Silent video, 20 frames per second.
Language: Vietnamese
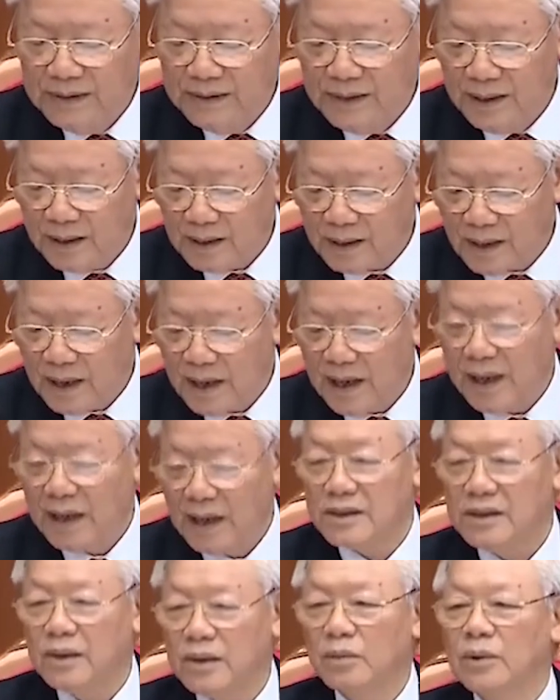nhất
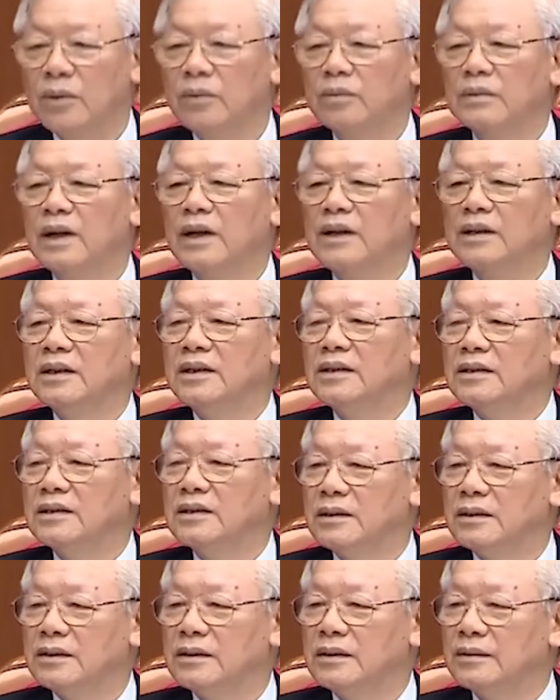là trong công tác nhân
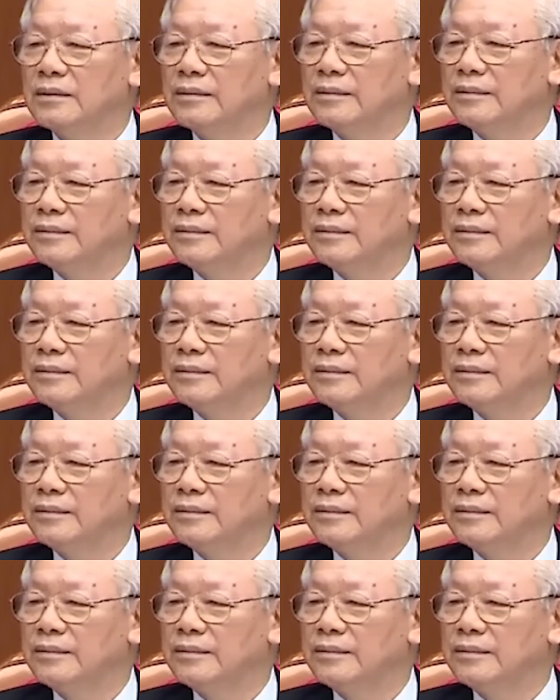sự.